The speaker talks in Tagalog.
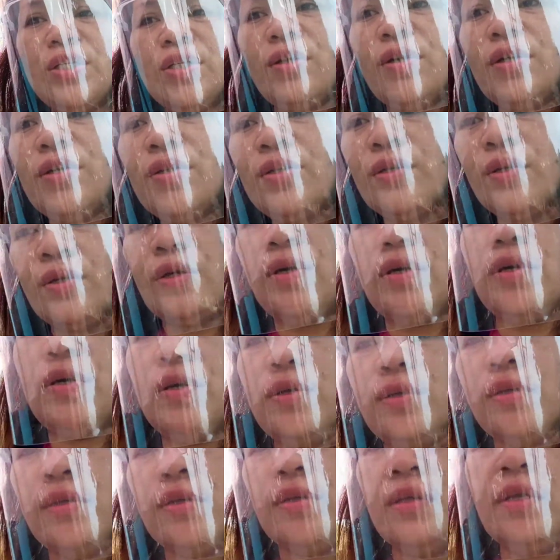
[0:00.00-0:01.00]
ko. So
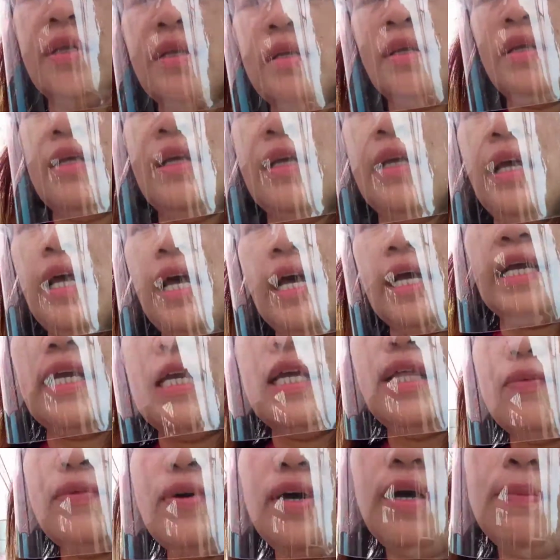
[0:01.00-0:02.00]
ang
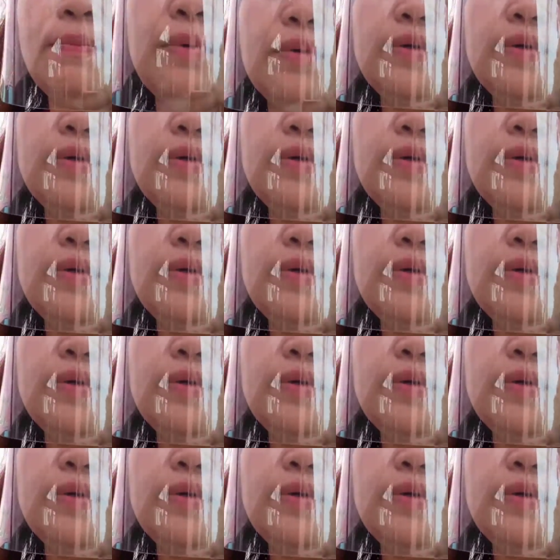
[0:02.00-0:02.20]
ginawa po